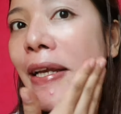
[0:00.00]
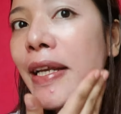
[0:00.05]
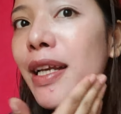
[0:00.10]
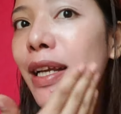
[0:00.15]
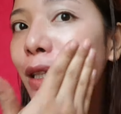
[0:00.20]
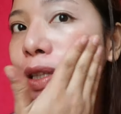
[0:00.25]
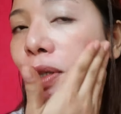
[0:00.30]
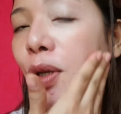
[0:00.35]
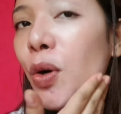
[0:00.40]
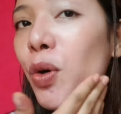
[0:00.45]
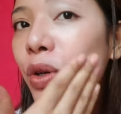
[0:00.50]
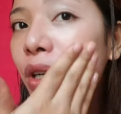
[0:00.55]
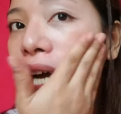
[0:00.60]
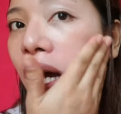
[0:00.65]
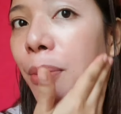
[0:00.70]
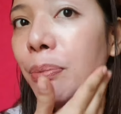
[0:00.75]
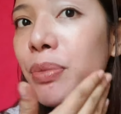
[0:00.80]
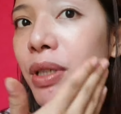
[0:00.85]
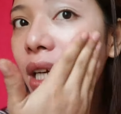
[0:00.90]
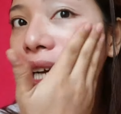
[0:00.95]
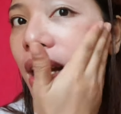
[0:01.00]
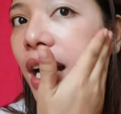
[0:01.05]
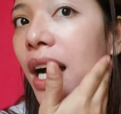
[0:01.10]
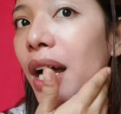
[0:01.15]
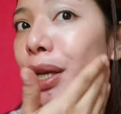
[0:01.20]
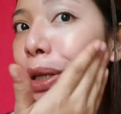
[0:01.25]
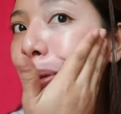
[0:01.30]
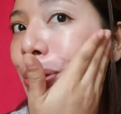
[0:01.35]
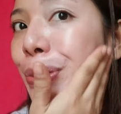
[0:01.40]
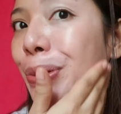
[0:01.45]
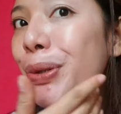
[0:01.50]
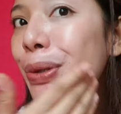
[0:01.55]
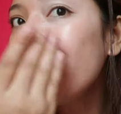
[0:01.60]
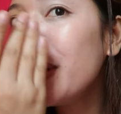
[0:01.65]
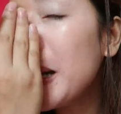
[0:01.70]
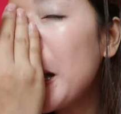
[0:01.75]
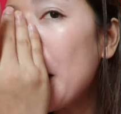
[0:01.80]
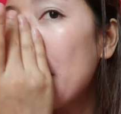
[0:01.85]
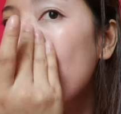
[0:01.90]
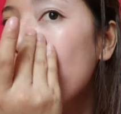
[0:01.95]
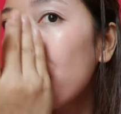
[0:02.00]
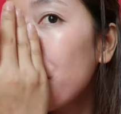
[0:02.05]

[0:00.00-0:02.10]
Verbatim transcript: Na-tone up niya nga yung